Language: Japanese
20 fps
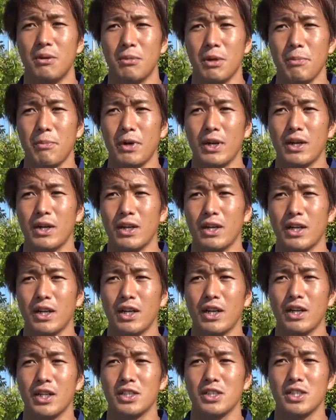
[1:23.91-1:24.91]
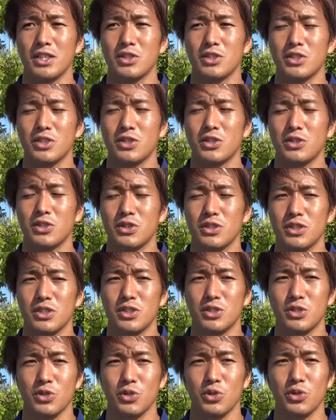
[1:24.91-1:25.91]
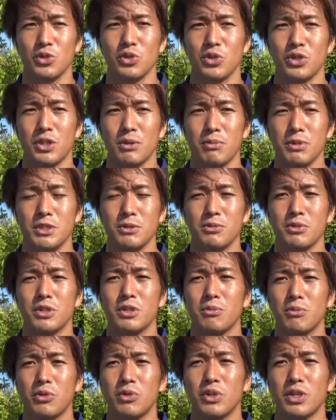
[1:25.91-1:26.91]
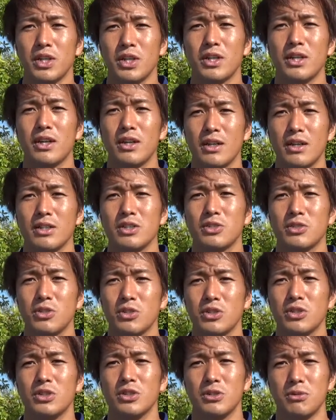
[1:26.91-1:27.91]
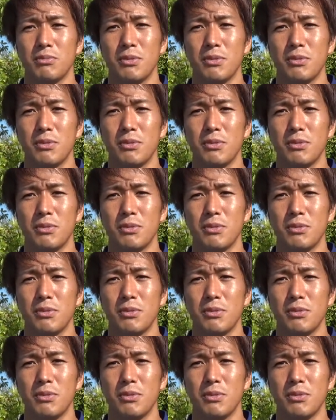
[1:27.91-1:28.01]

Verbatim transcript: あ、やっぱ彼が活躍することによってやっぱ自分にも危機感がすごく